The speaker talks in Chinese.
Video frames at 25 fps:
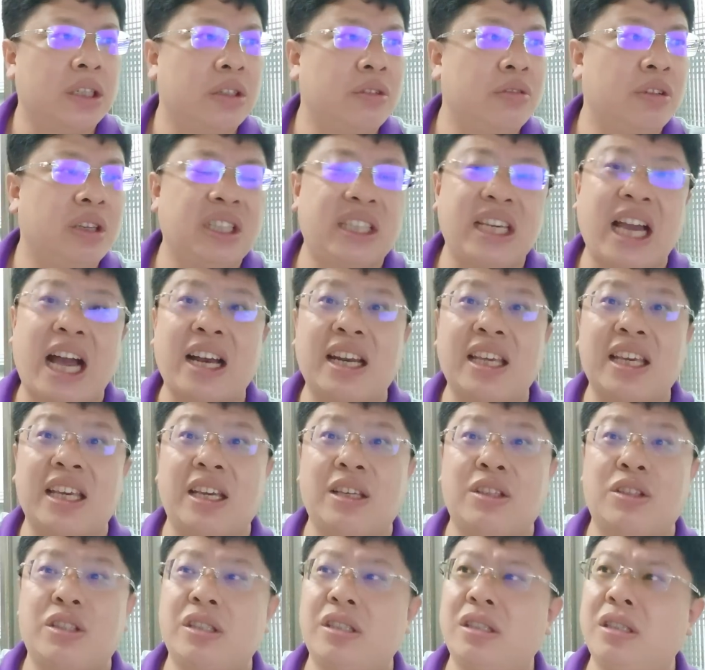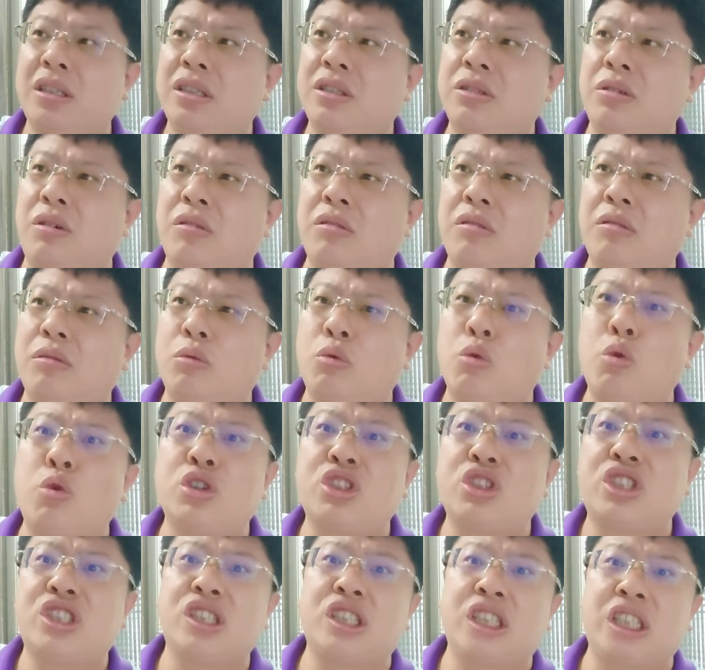因为家里也是一种
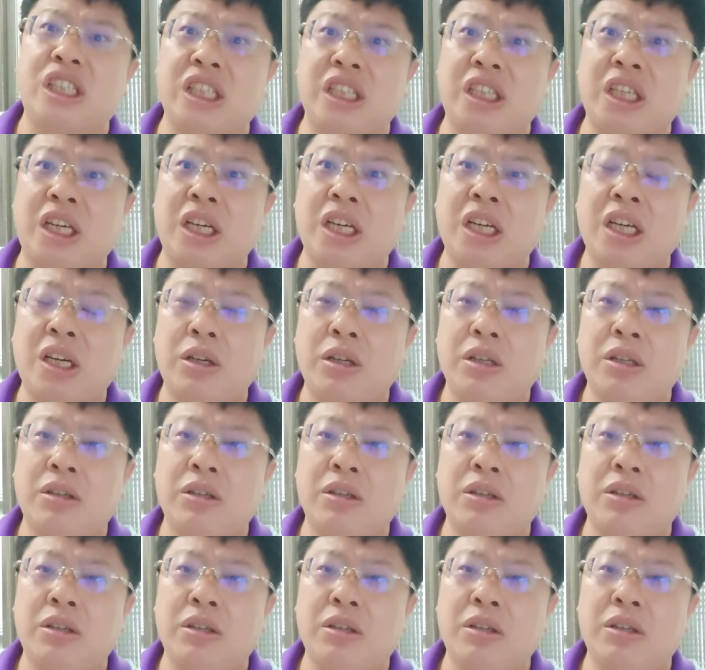国士级的，